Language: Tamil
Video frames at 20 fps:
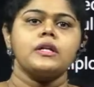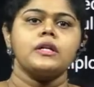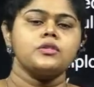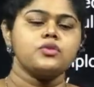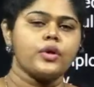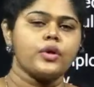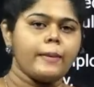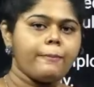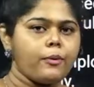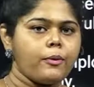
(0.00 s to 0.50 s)

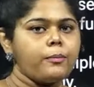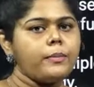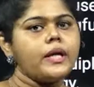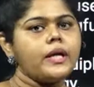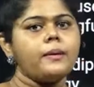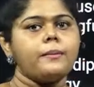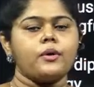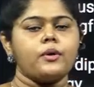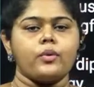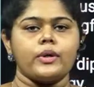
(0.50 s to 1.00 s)
ஸோ எப்போவுமே
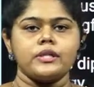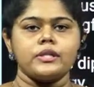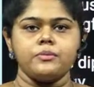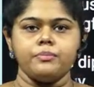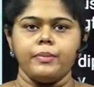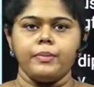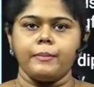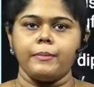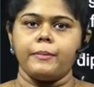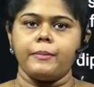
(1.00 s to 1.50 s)
நம்ம
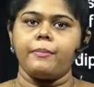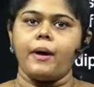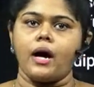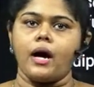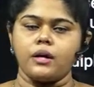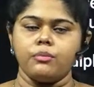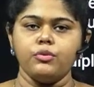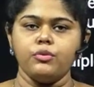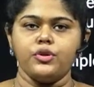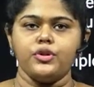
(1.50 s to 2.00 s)
கொஸ்டின் பேப்பர்
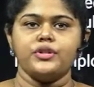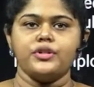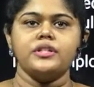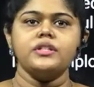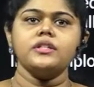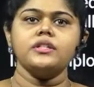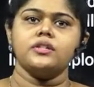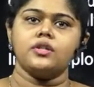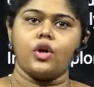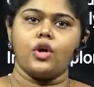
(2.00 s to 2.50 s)
பார்க்கும்
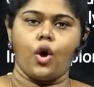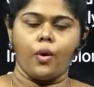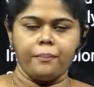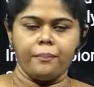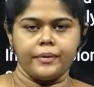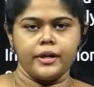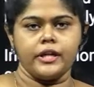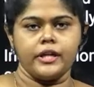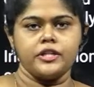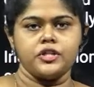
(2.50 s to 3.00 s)
பொழுது
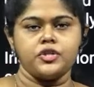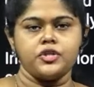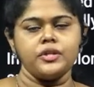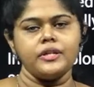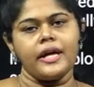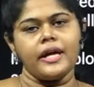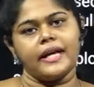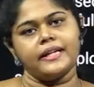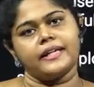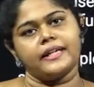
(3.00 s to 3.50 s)
காம்ப்ரியன்ஷன்
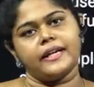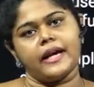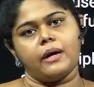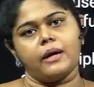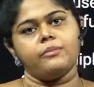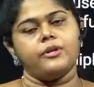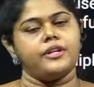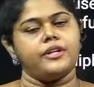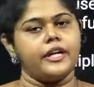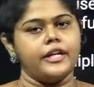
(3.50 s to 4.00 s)
அண்ட்
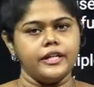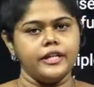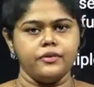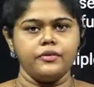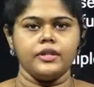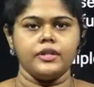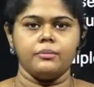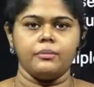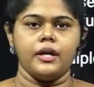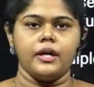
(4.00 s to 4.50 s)
கிராமர் ரெண்டு
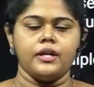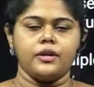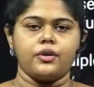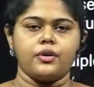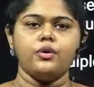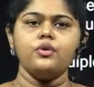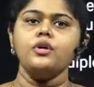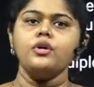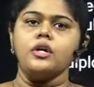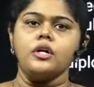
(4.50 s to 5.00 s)
விதமாக
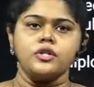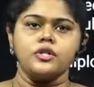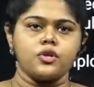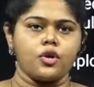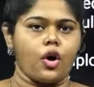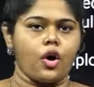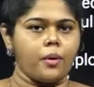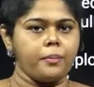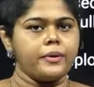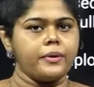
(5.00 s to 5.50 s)
இருக்கும் ஸோ
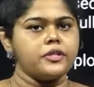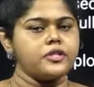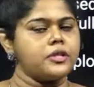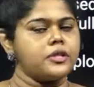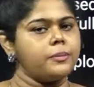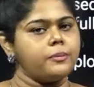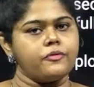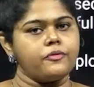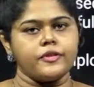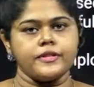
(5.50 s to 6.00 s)

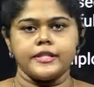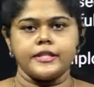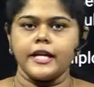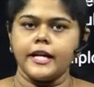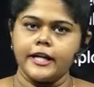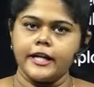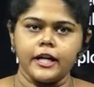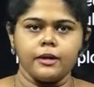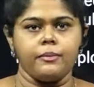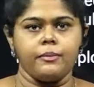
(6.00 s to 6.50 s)
காம்ப்ரியன்ஷன் நம்ம ஃபஸ்ட்டு
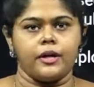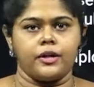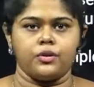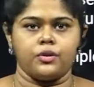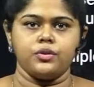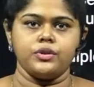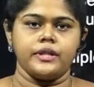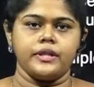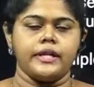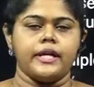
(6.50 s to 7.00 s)
எடுக்க
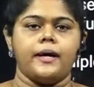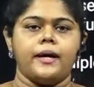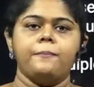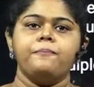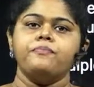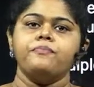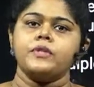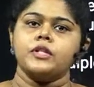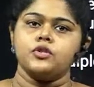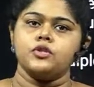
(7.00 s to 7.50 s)
மாட்டோம் சரியா
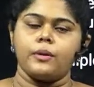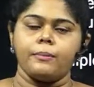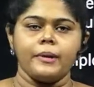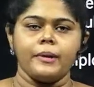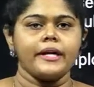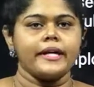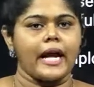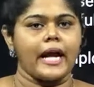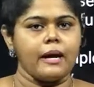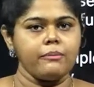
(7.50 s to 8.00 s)
ஸோ
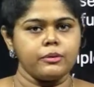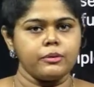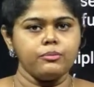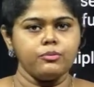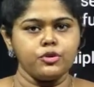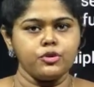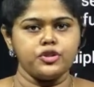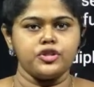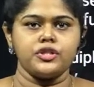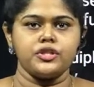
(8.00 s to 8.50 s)
எப்பவுமே கிராமர்
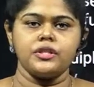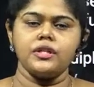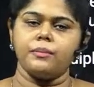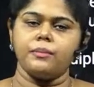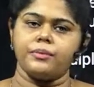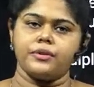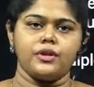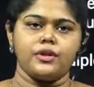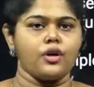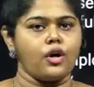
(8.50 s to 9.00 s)
முடிச்சுட்டு
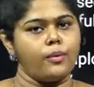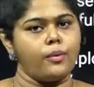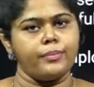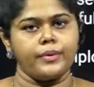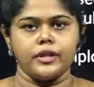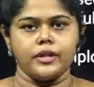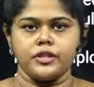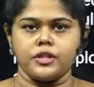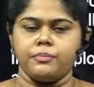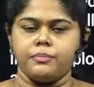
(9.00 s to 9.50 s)
அப்புறம் தான்
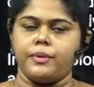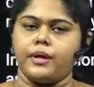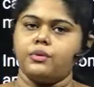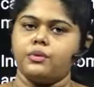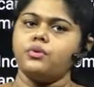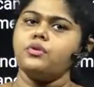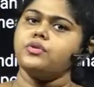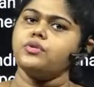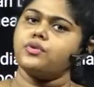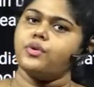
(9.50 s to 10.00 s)
காம்ப்ரியன்ஷன்
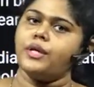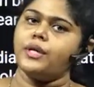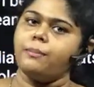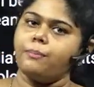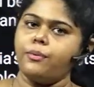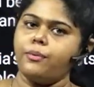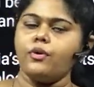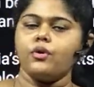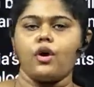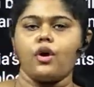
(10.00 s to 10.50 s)
பண்ணுவோம் ஸோ
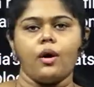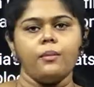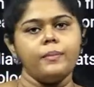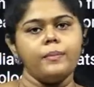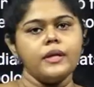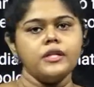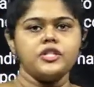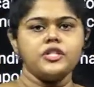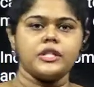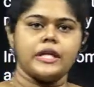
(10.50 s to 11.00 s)
இப்போ
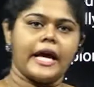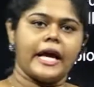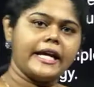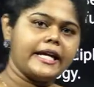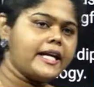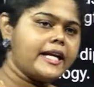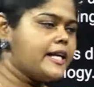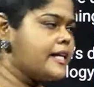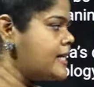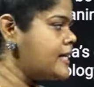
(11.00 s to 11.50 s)
காம்ப்ரியன்ஷன்
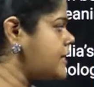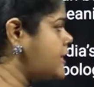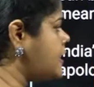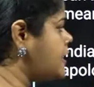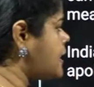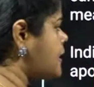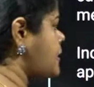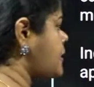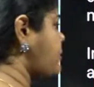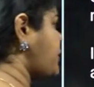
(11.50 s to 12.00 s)
எங்கே
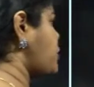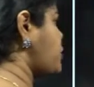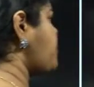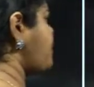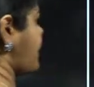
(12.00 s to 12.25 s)
இருக்குன்றதை மட்டும்